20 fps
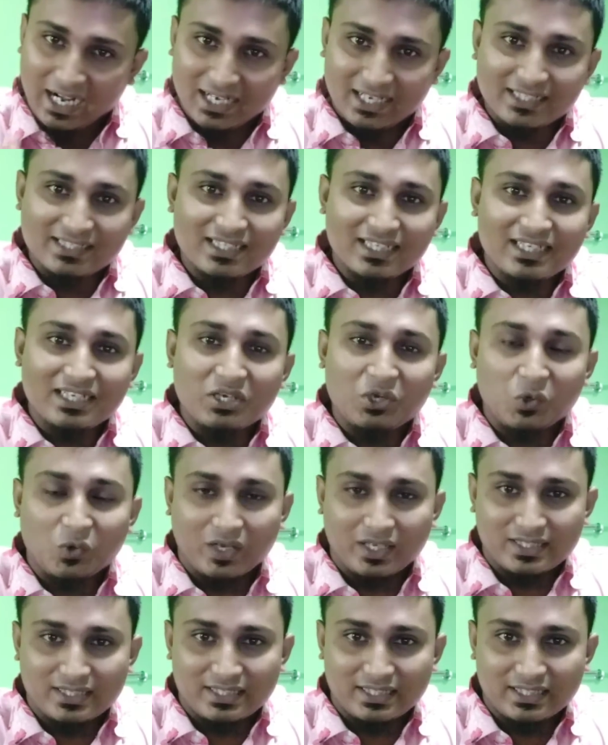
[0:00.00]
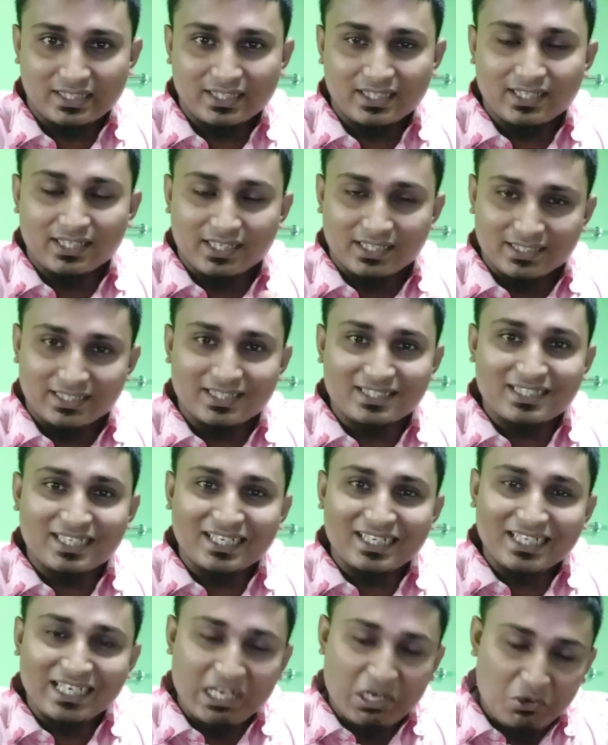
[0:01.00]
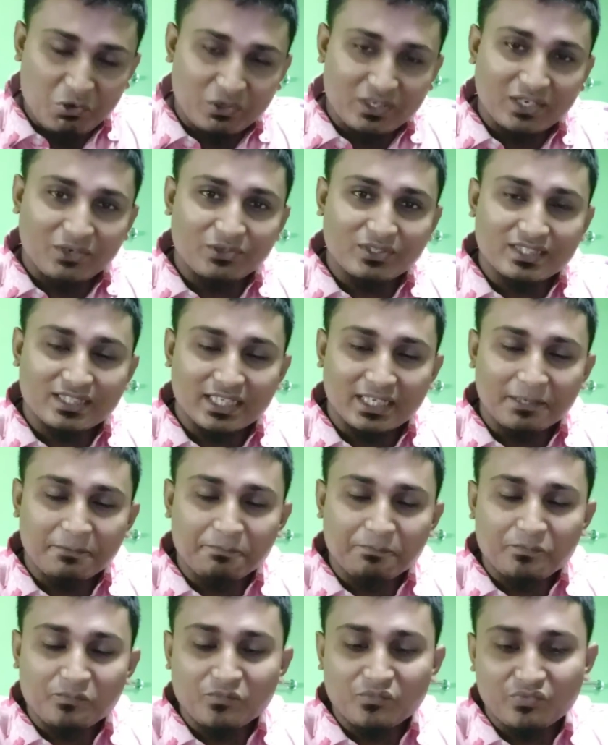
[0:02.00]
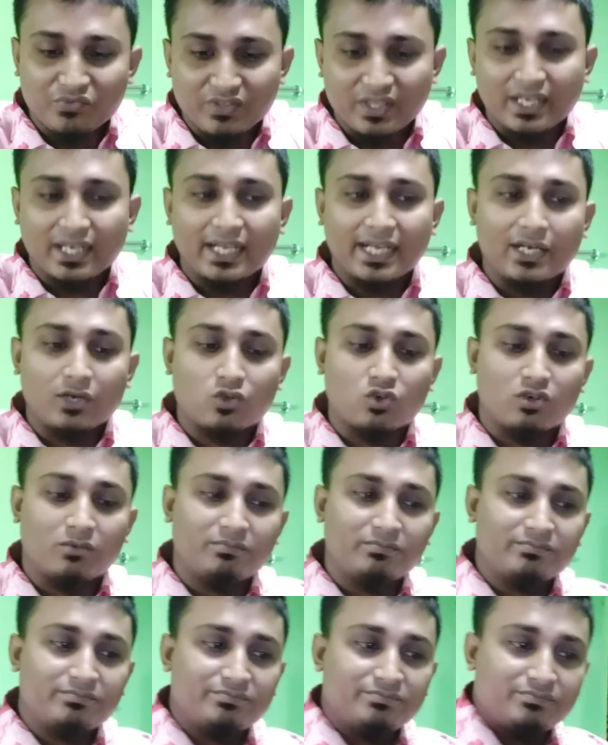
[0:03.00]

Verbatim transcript: আরেক শ্রেণীর লোক আছে যে শ্রেণীর লোকটা হচ্ছে এরকম